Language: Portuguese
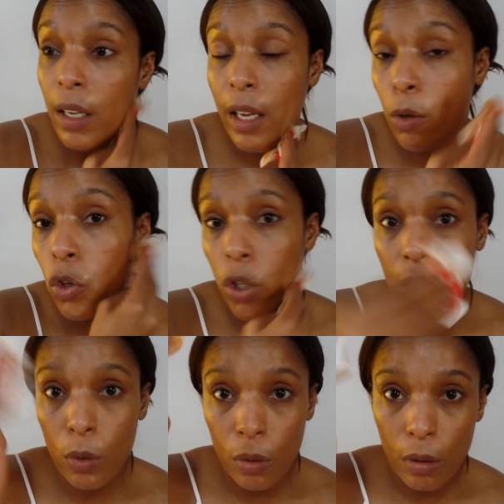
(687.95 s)
Eu
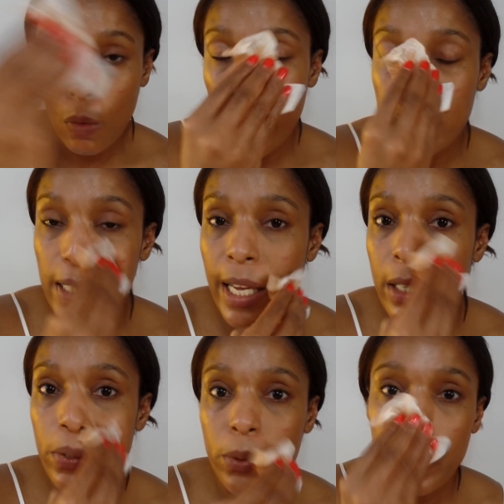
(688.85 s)
tiro o
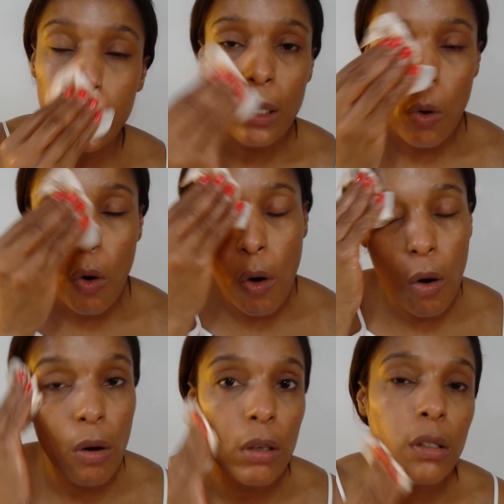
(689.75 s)
excesso
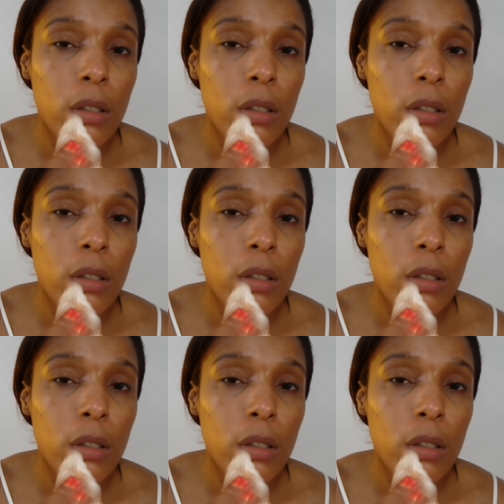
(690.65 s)
com